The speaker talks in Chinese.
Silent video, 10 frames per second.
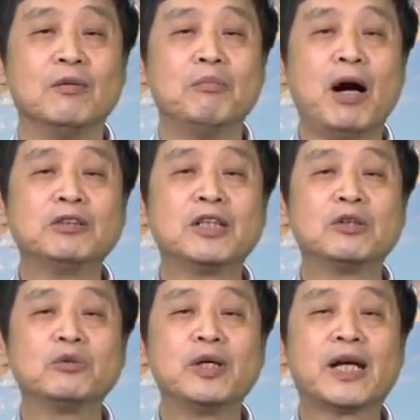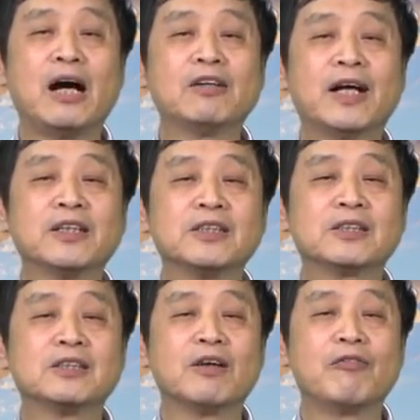毛泽东对高岗的
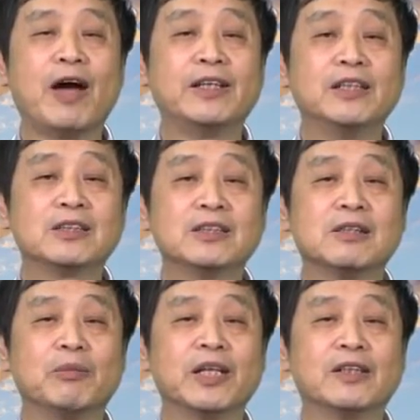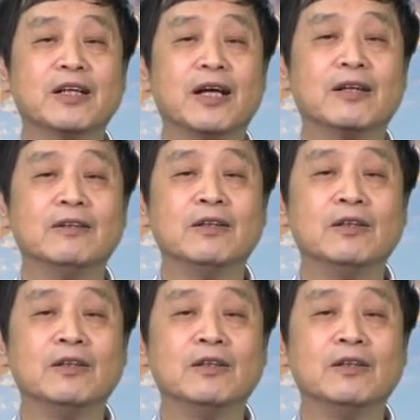死的反应是怎么样的呢？